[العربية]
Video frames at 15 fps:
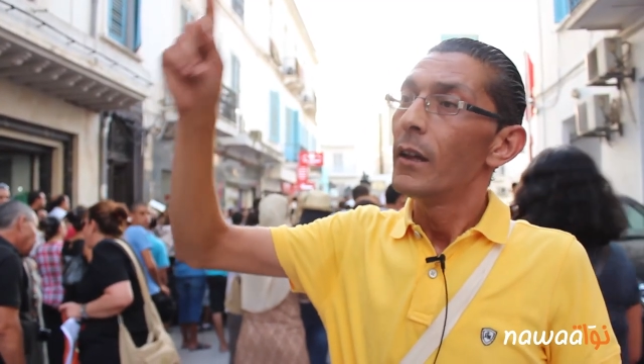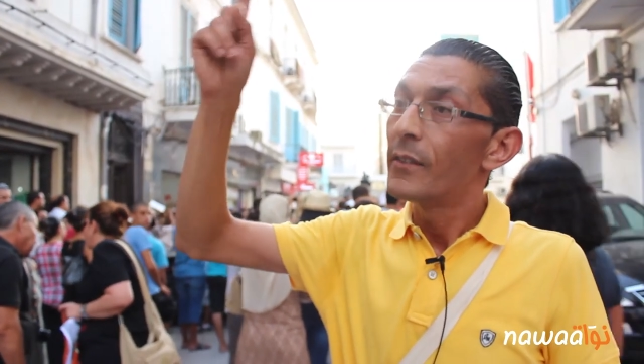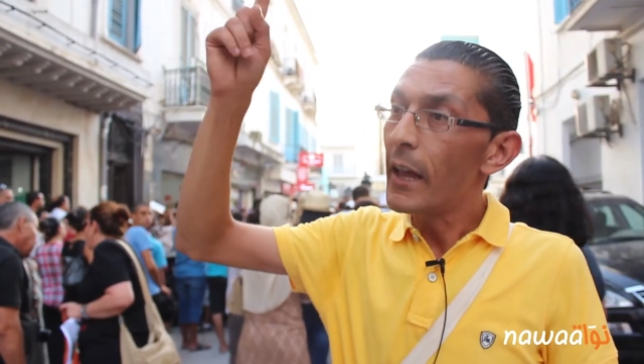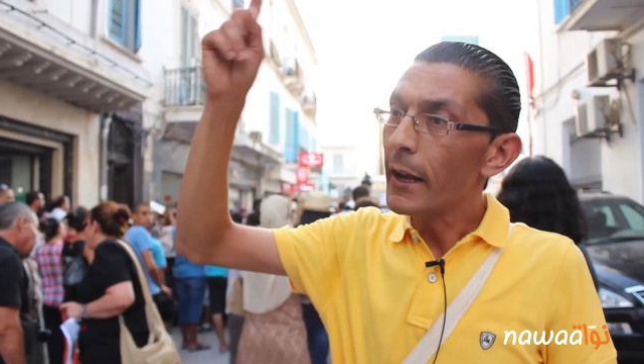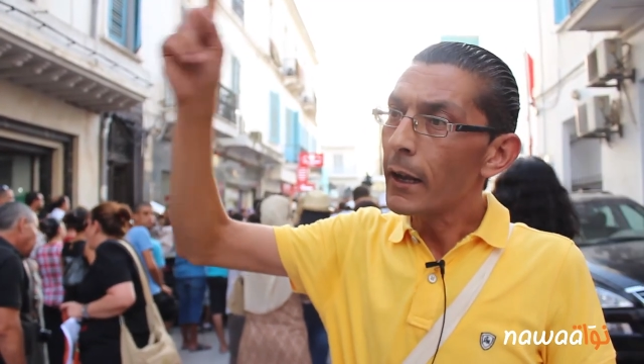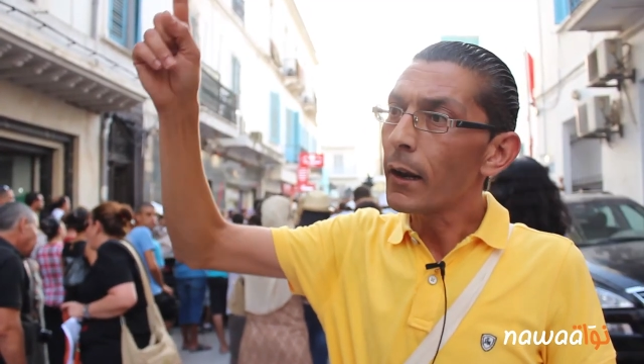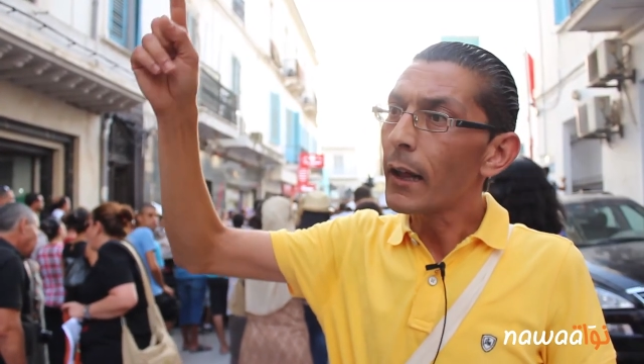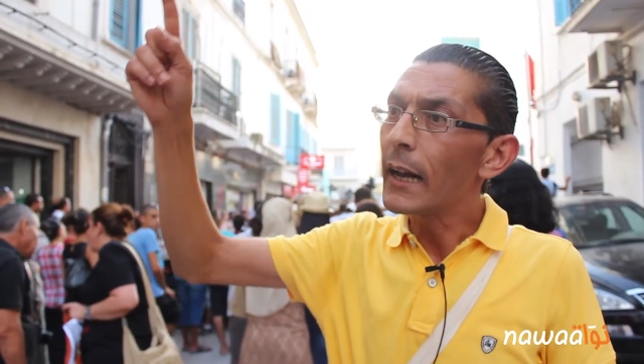
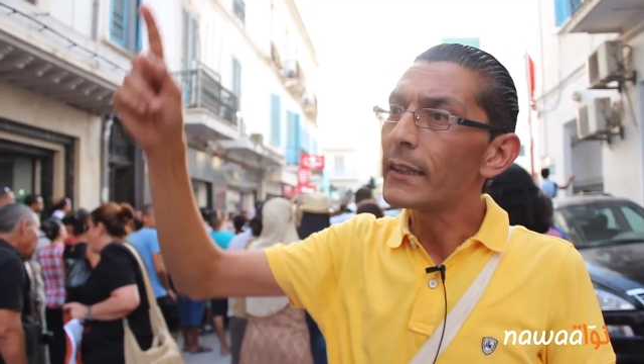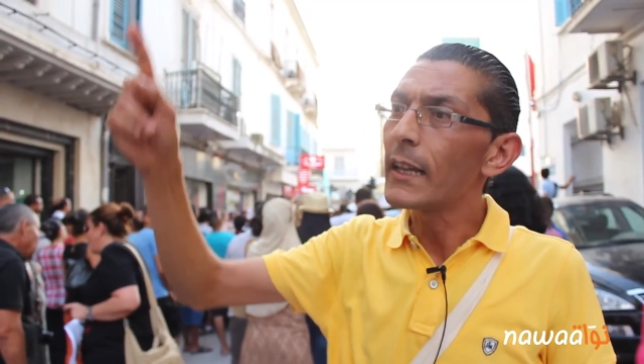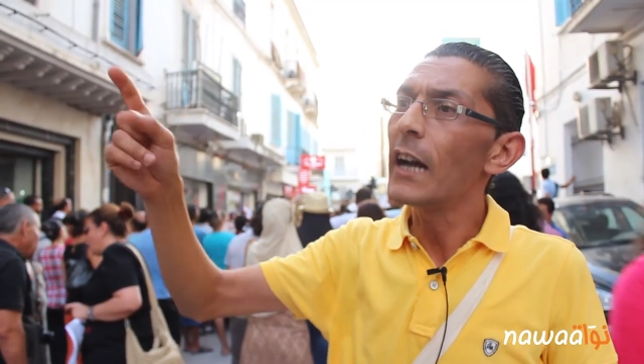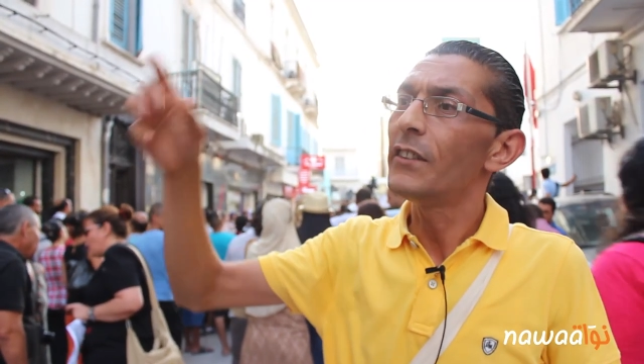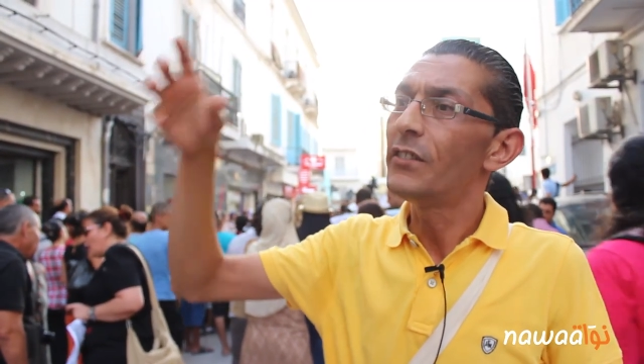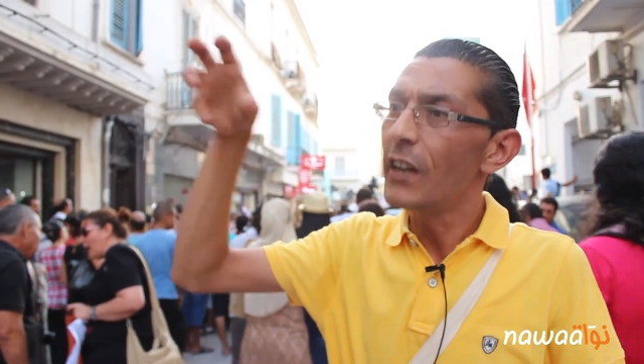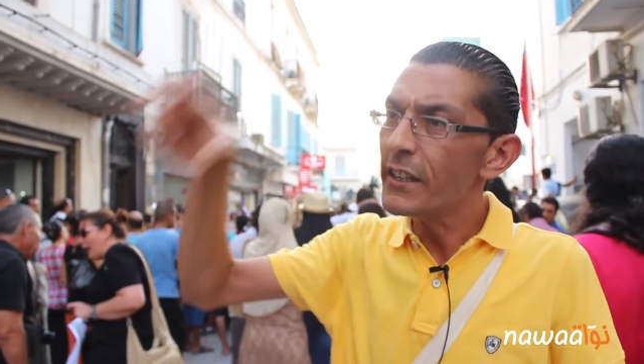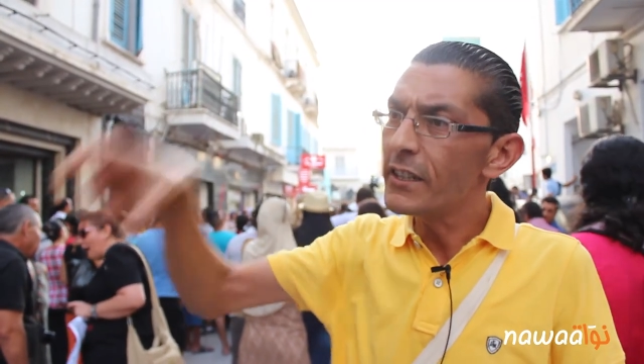ساكن
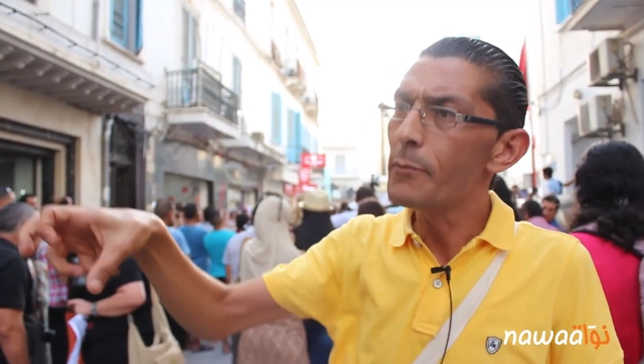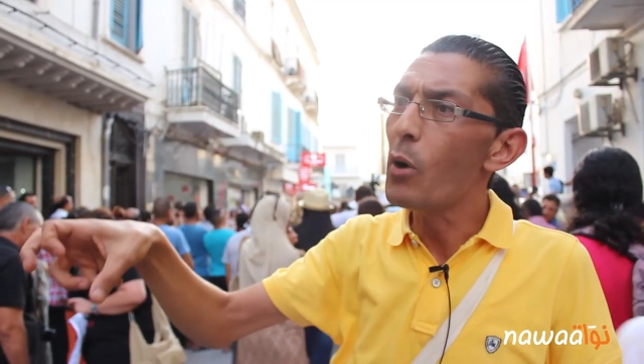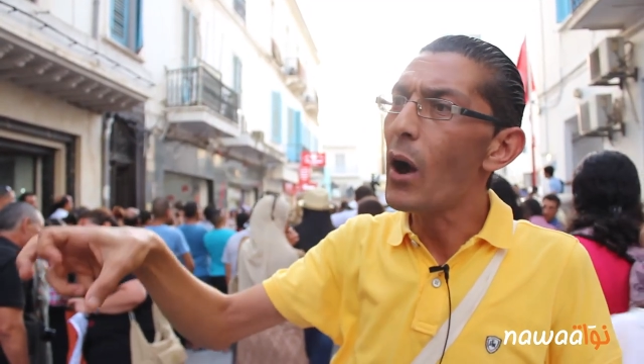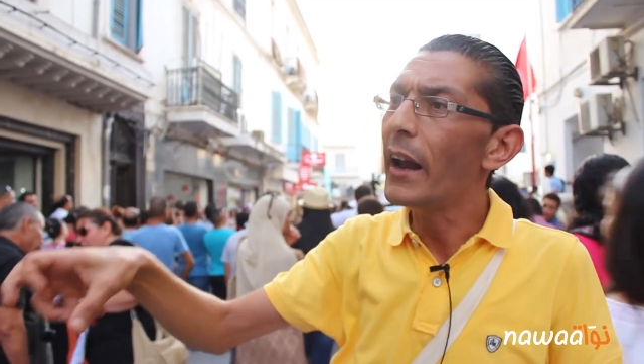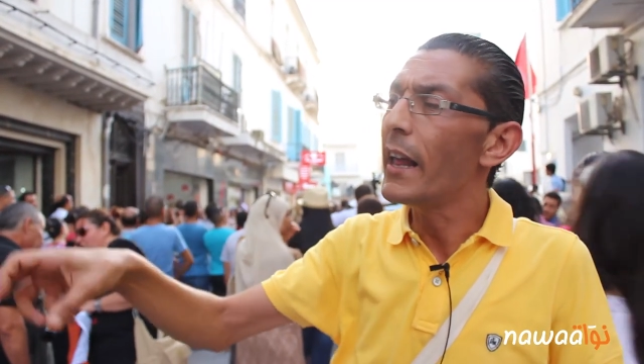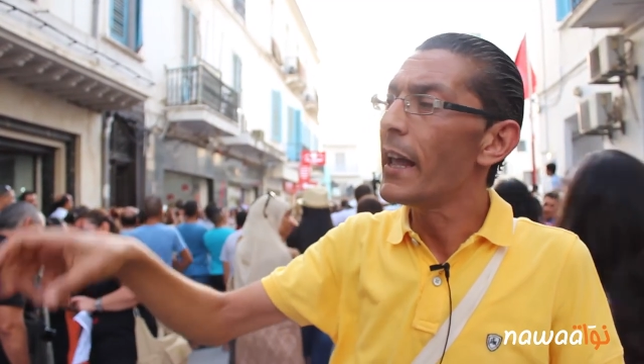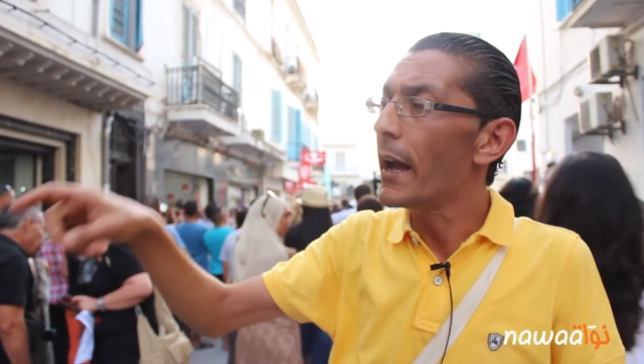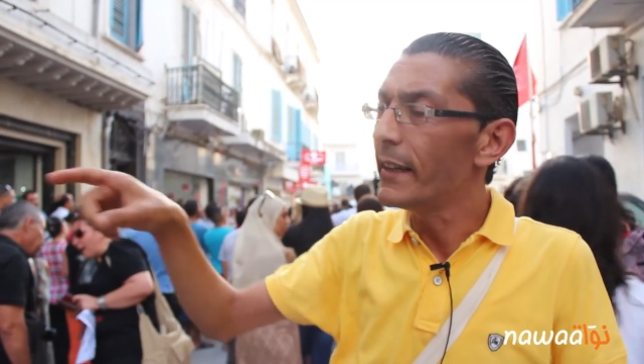قرطاج يجب
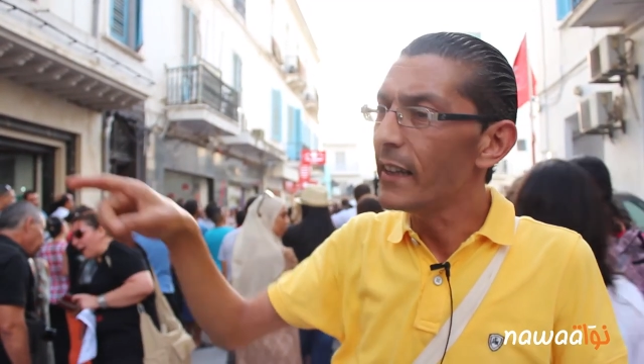عليه